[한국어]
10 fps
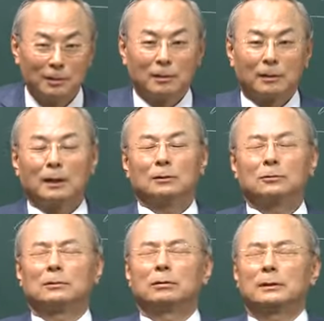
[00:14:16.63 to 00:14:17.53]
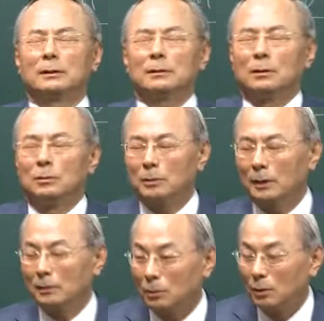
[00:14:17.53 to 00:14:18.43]
그래가지고 거기
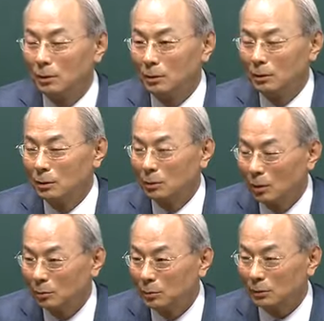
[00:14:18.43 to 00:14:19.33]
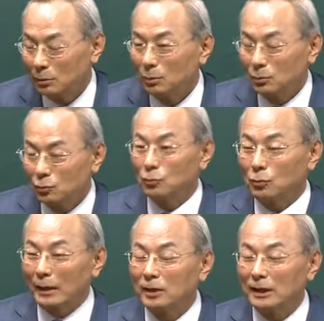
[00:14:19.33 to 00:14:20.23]
이렇게 이제 쭈그로
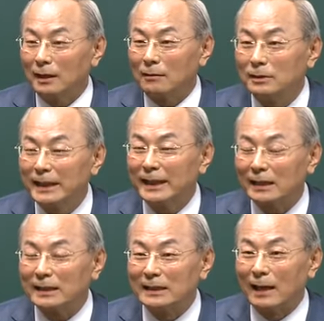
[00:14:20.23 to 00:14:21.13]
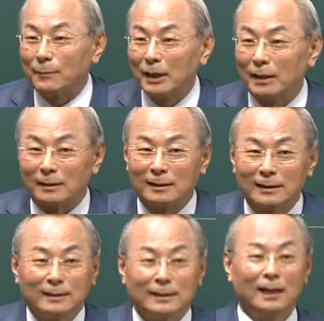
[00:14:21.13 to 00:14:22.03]
앉아 있다가 언제까지 있냐면은
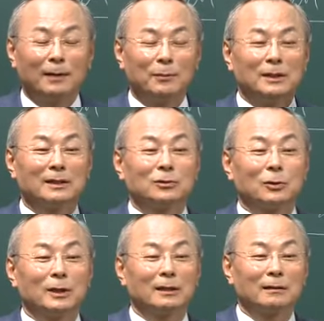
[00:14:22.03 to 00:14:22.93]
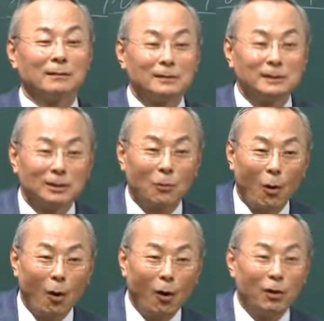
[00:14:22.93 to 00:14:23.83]
텔레비전 소리
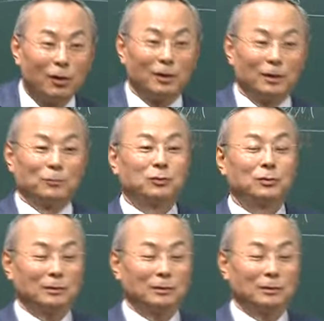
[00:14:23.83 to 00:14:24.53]
꺼지고 불